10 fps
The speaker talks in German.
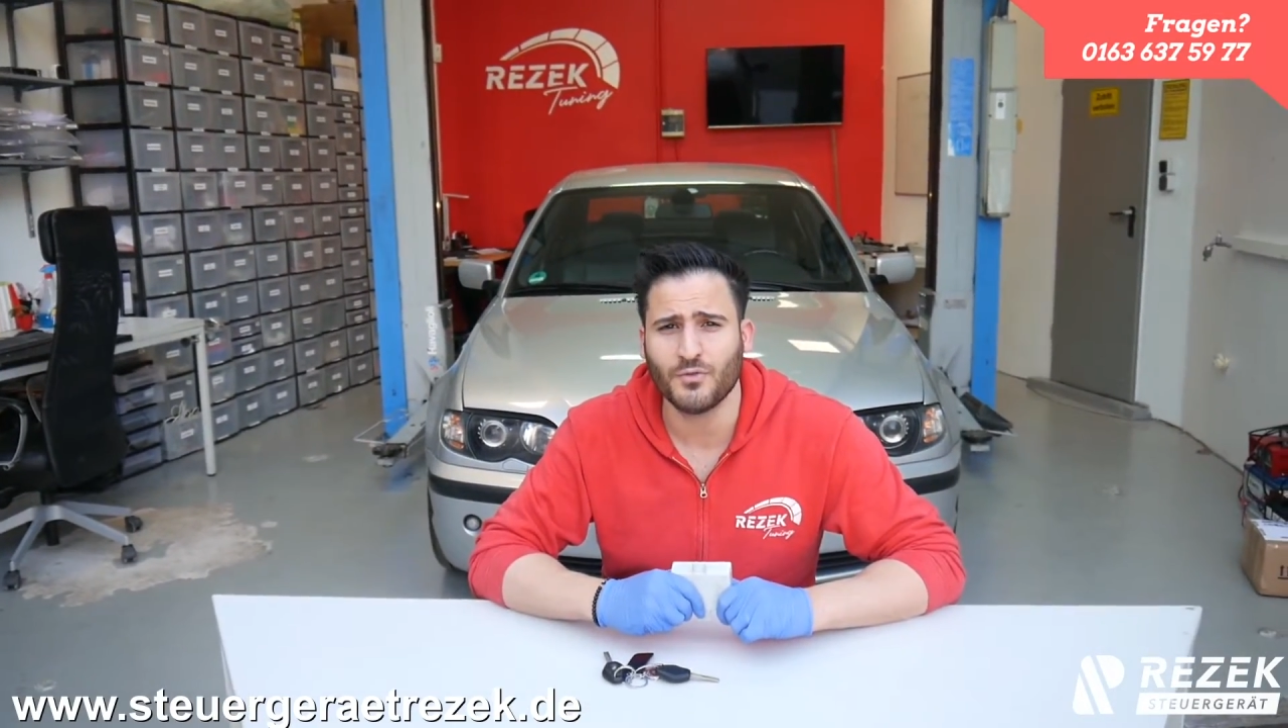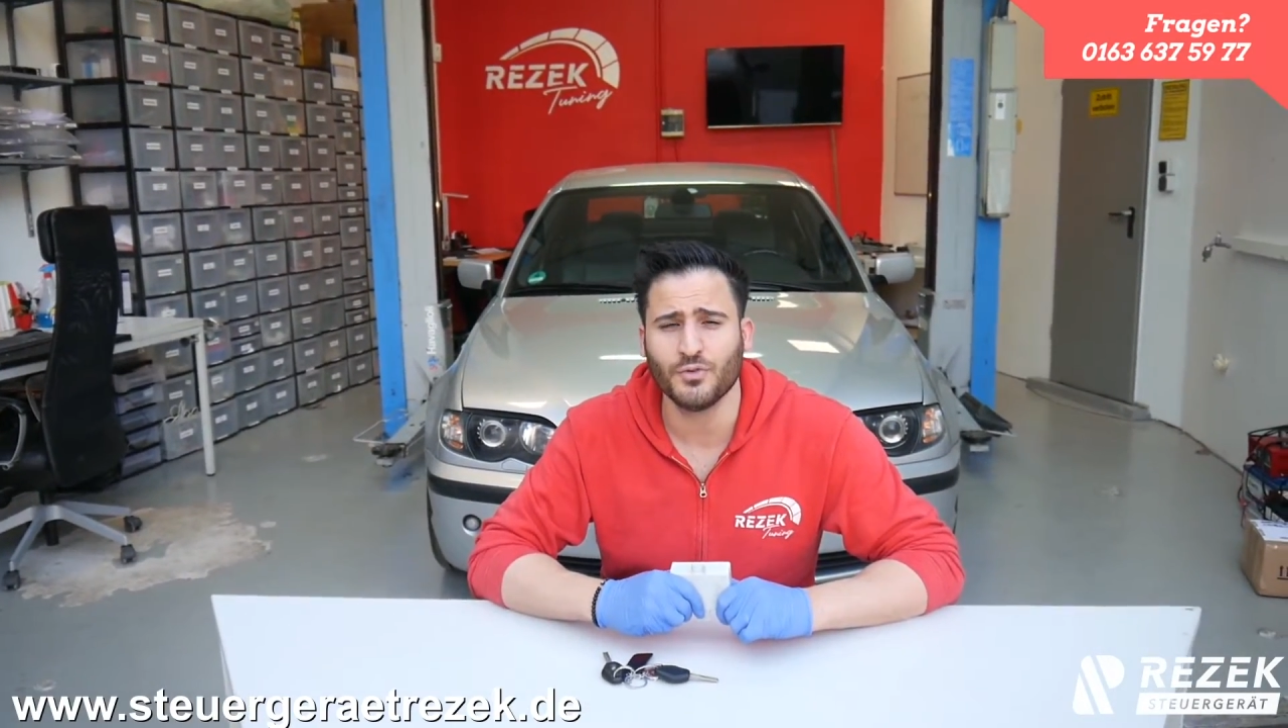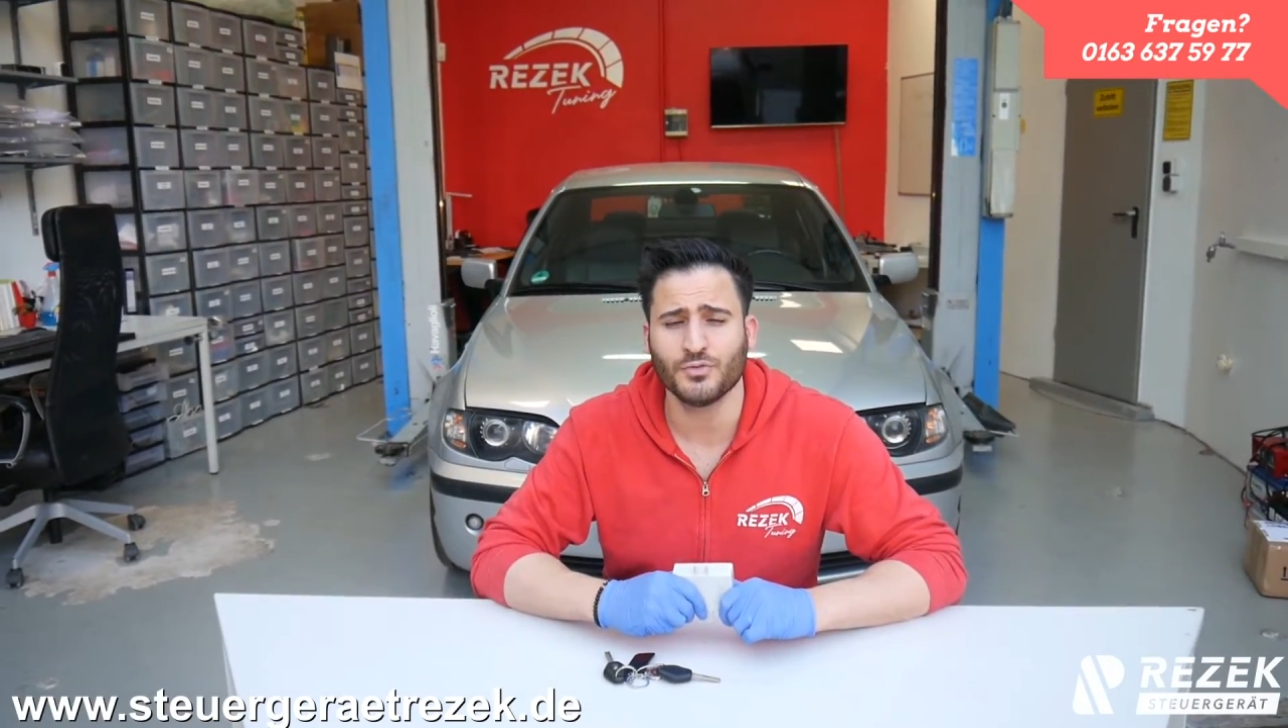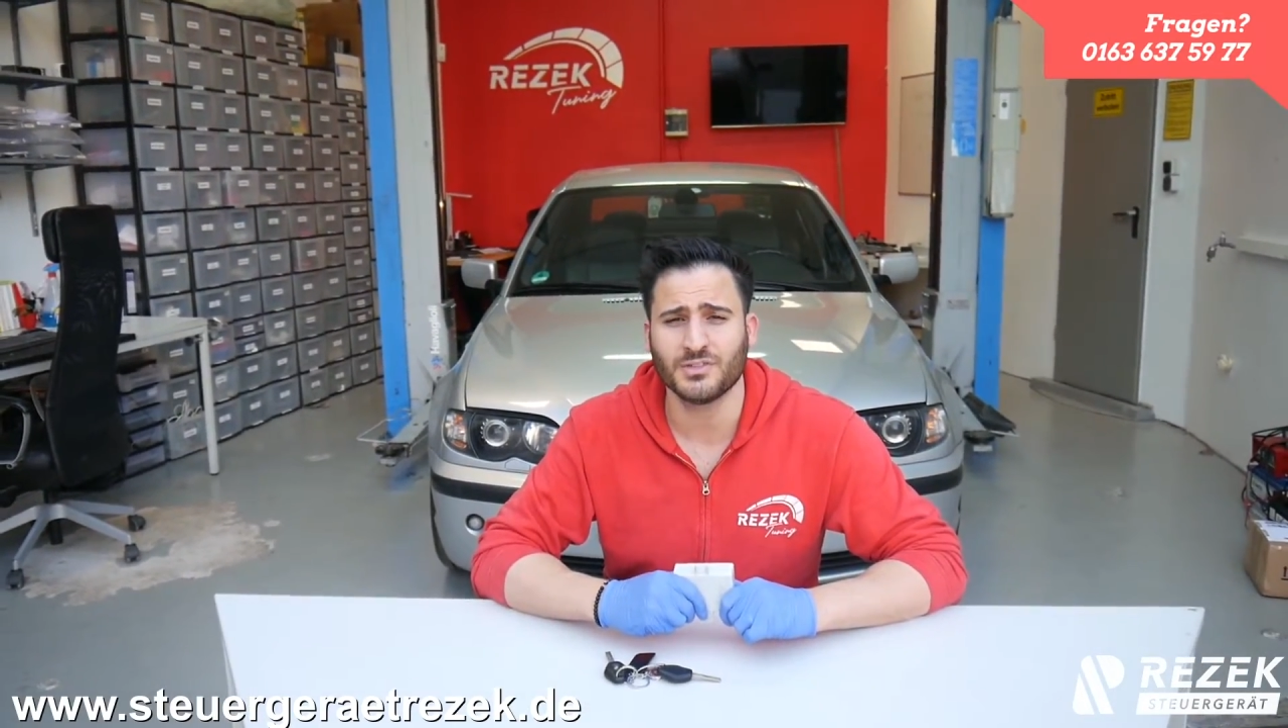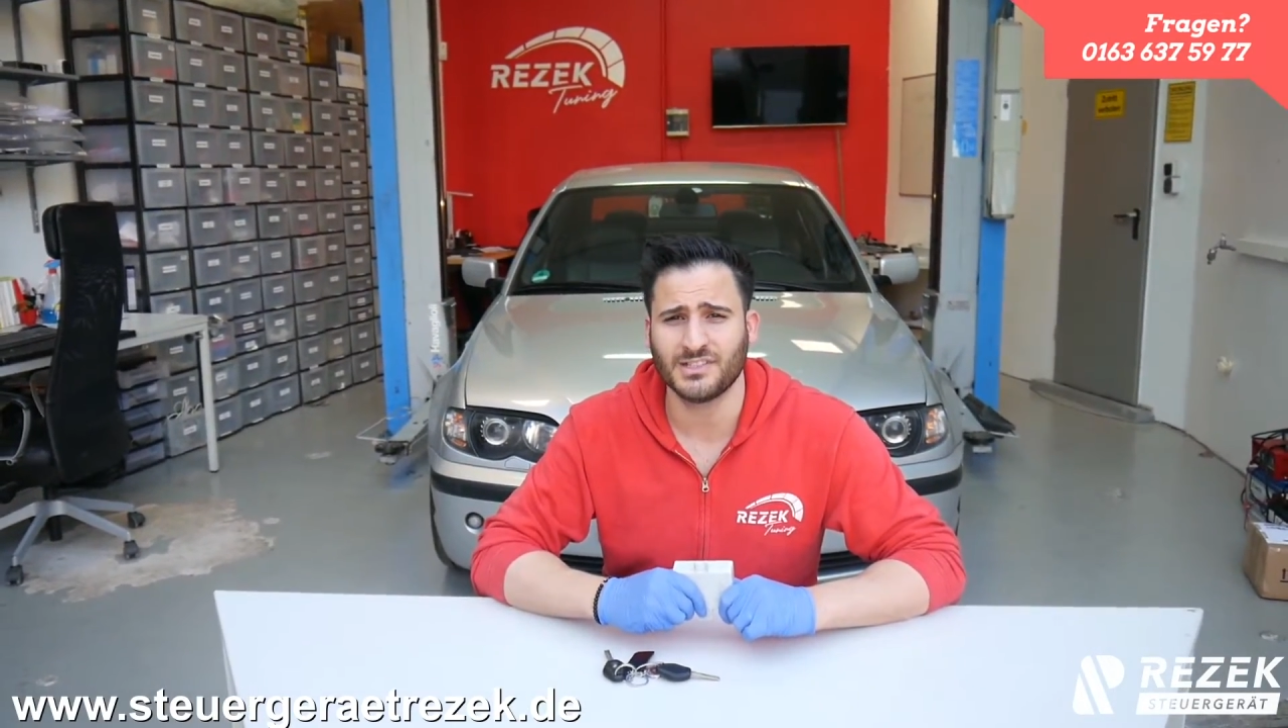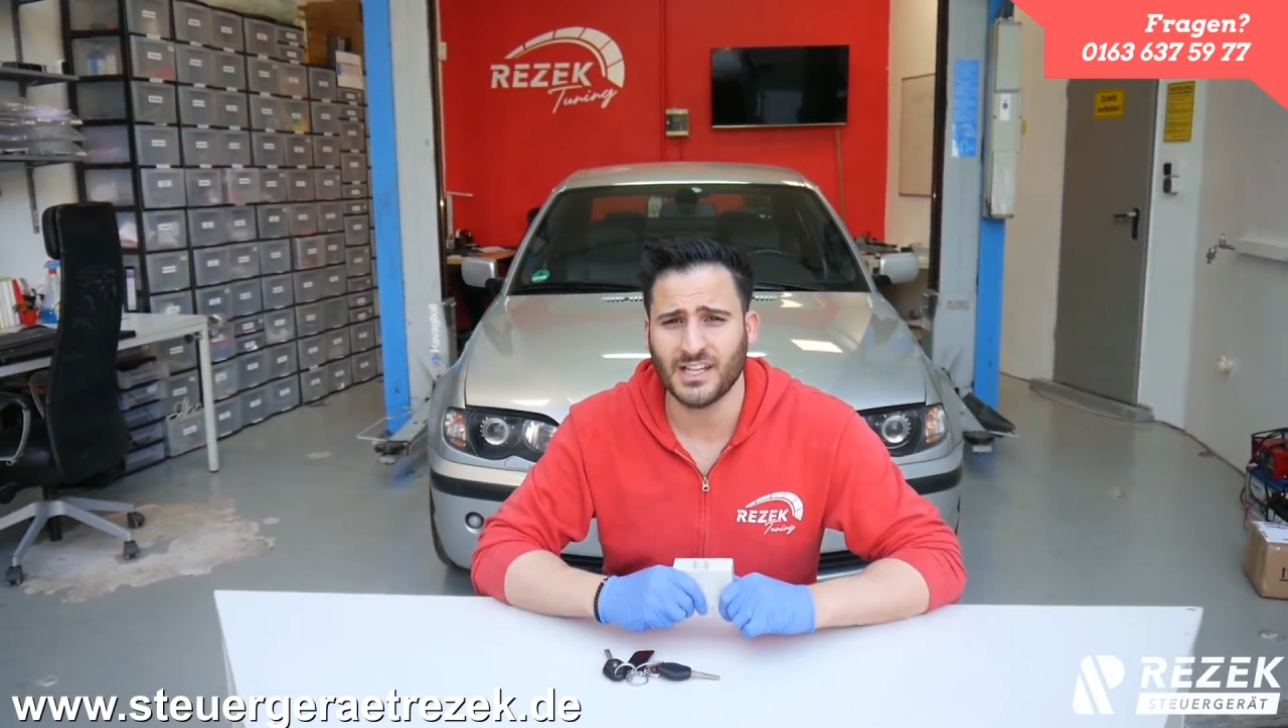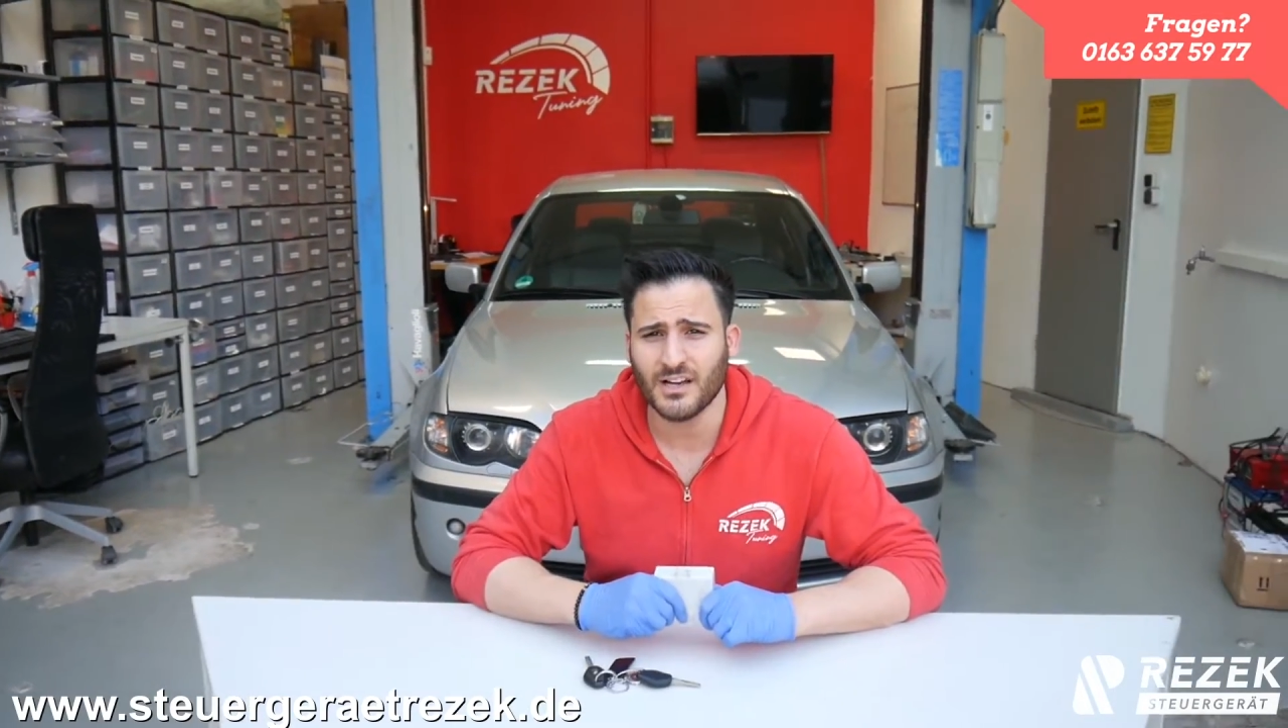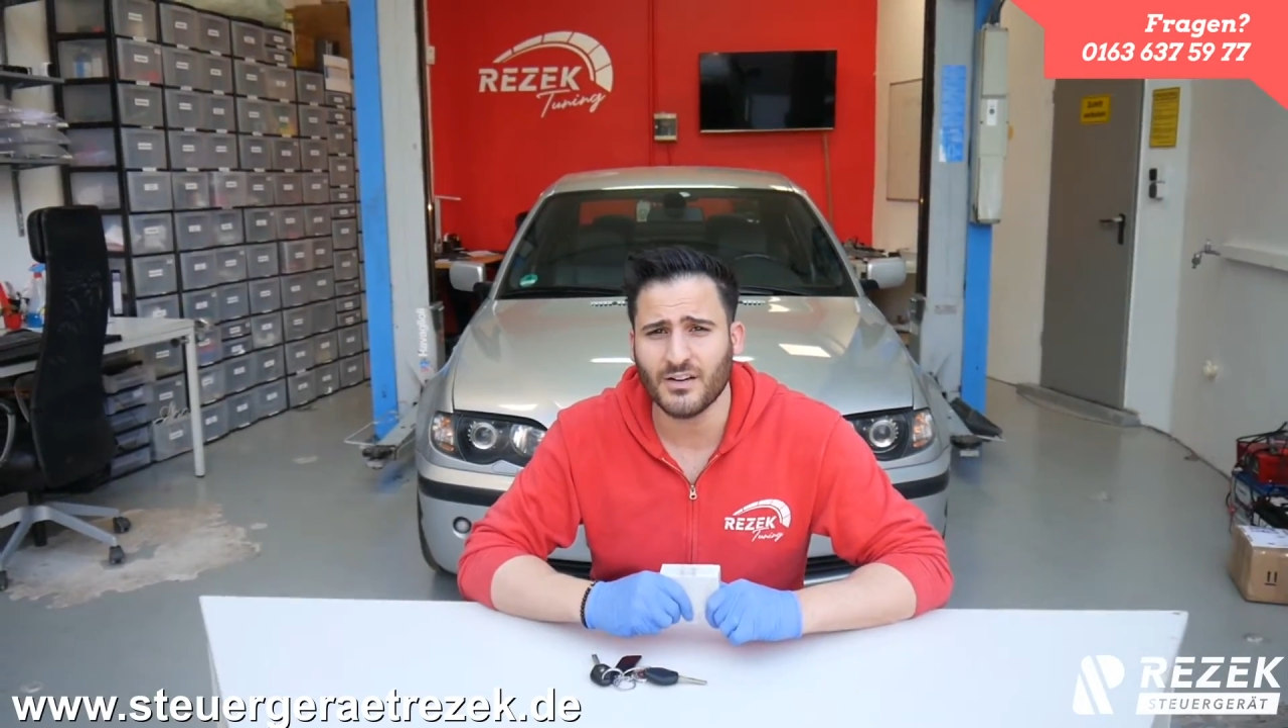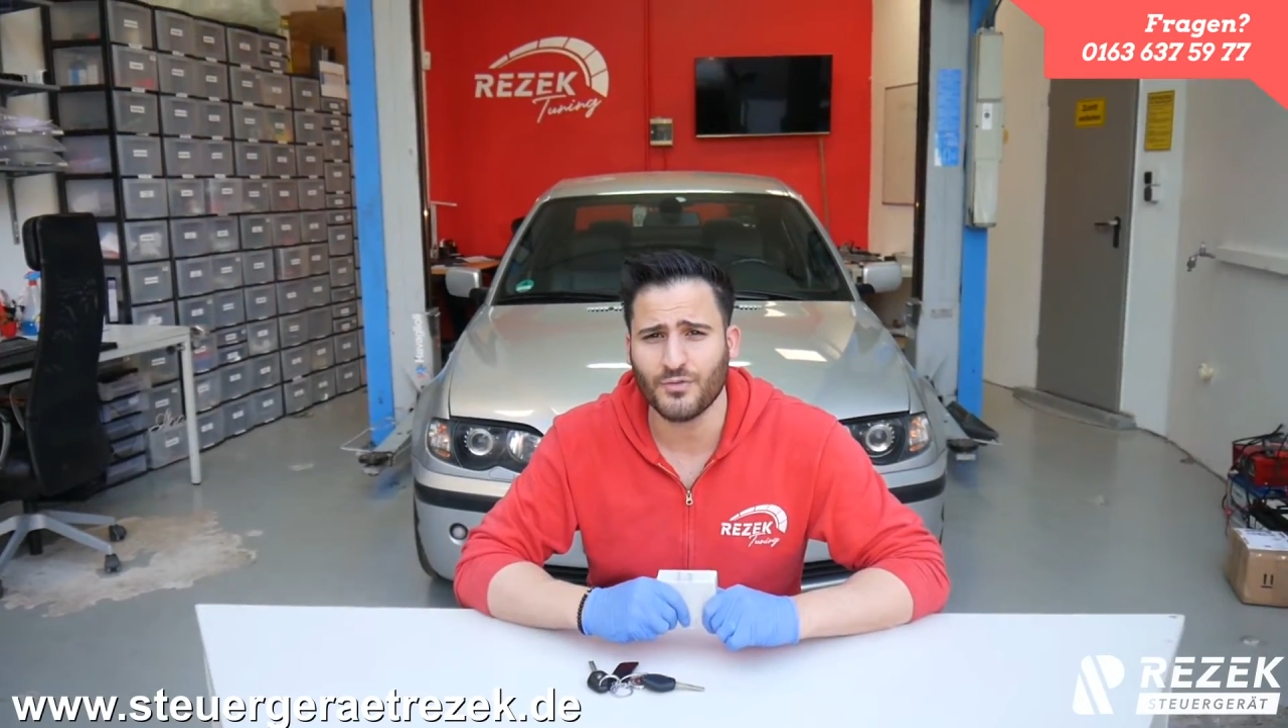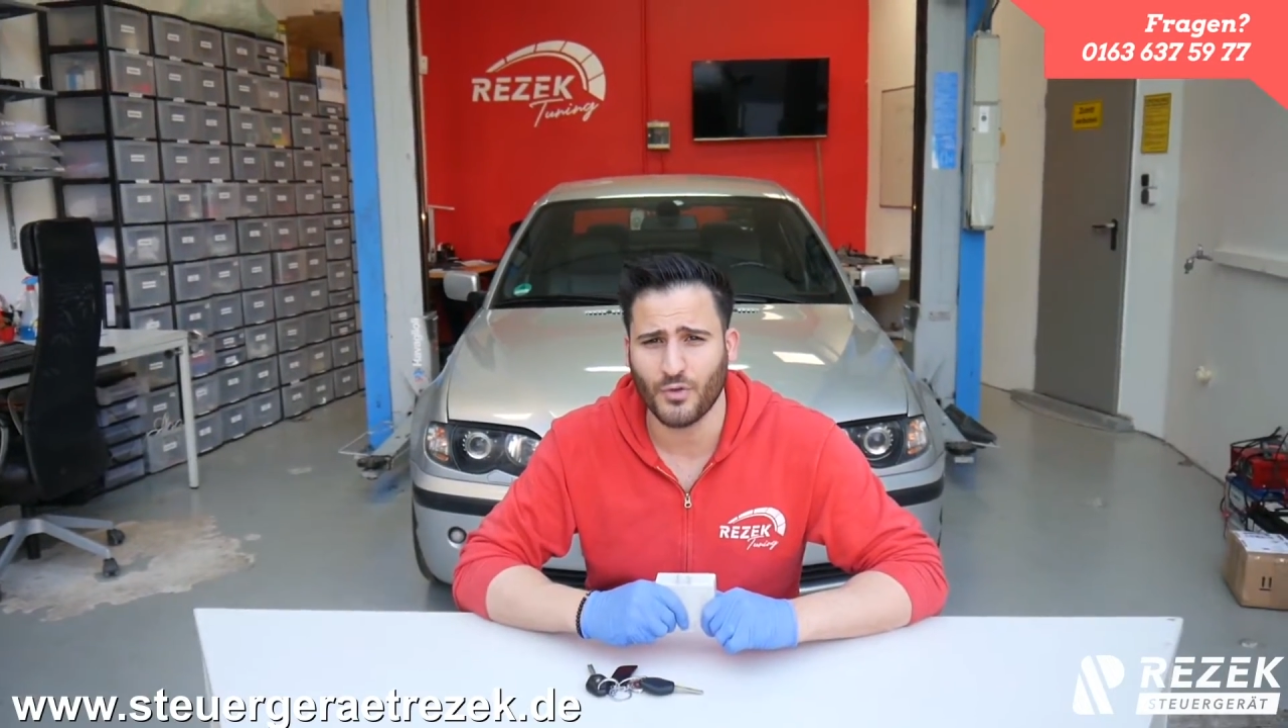Wir würden uns sehr